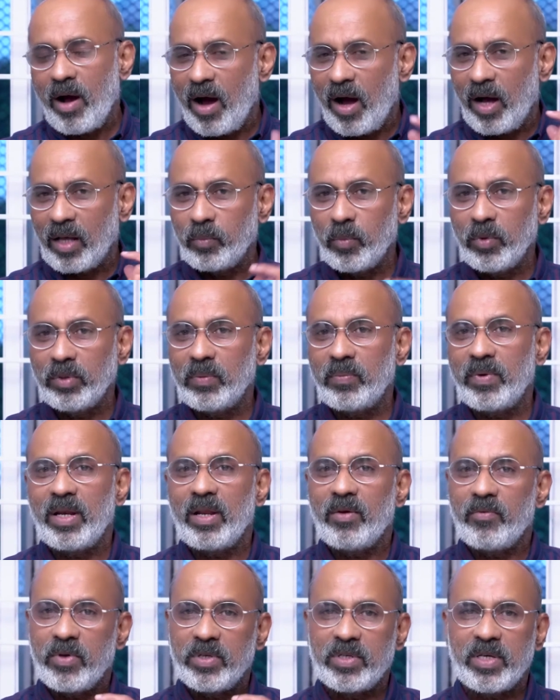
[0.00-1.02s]
ఆ అద్భుతమైన
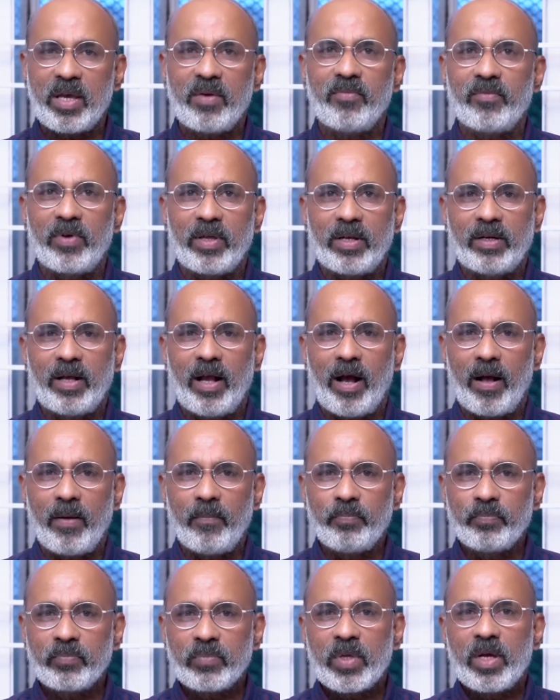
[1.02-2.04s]
విజయం వెనుక
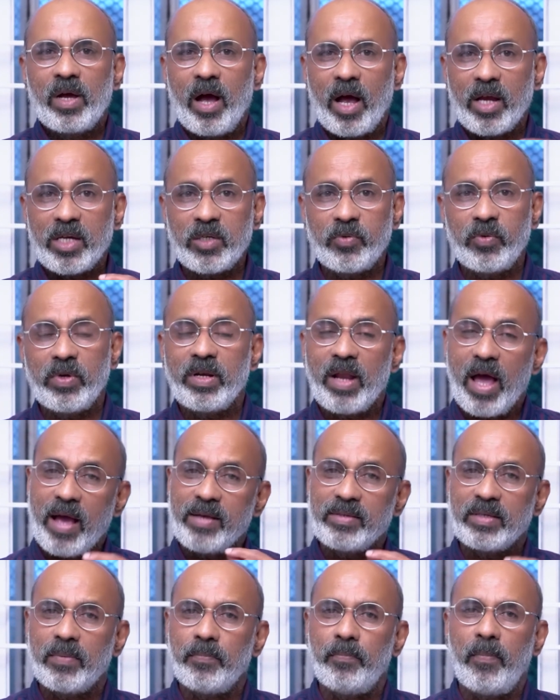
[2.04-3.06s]
అశ్విన్
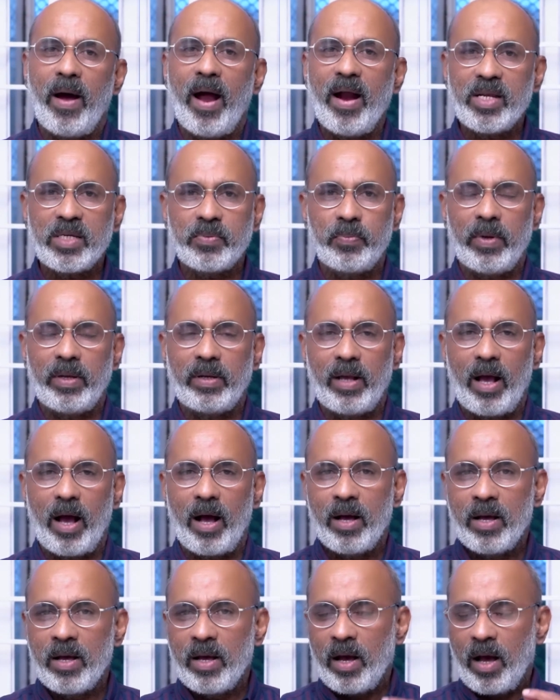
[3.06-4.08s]
యాజ్ అ బ్యాట్స్మెన్గా
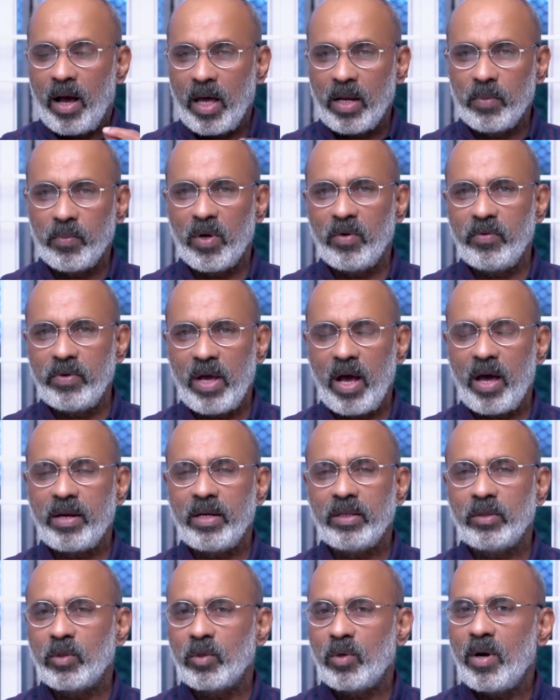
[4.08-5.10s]
హన్మ
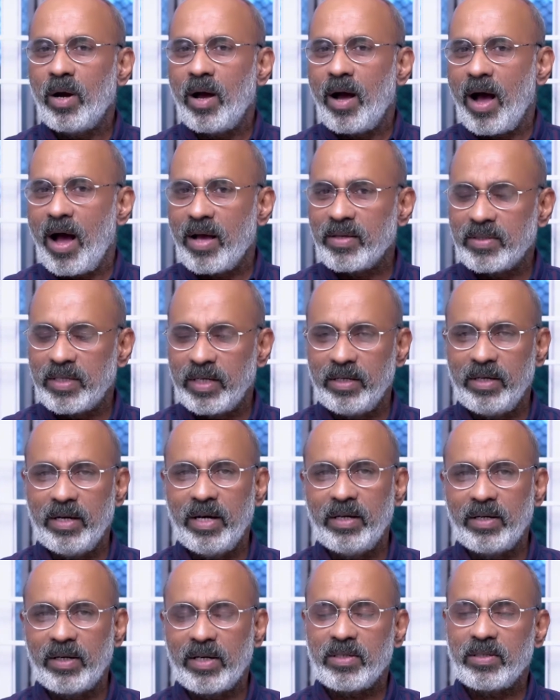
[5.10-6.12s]
విహారీతో ఆ సిడ్నీ
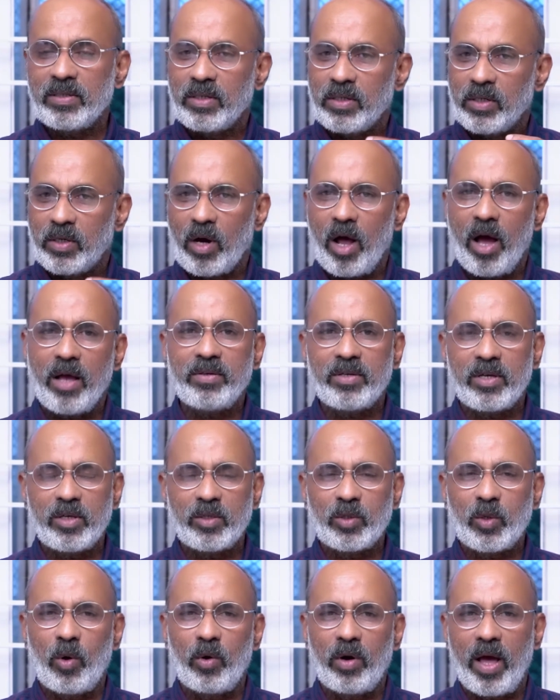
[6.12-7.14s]
ట్రస్ట్ డ్రా
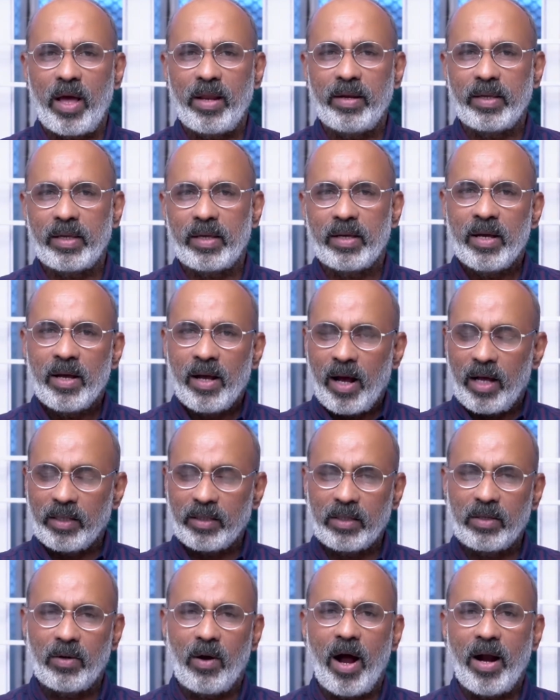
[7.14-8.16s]
చేసుకోవడానికి
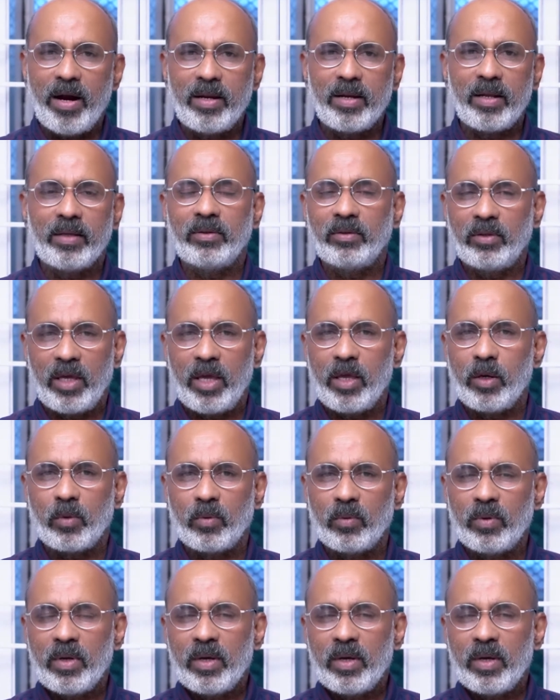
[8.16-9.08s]
అతను ఆడిన తీరు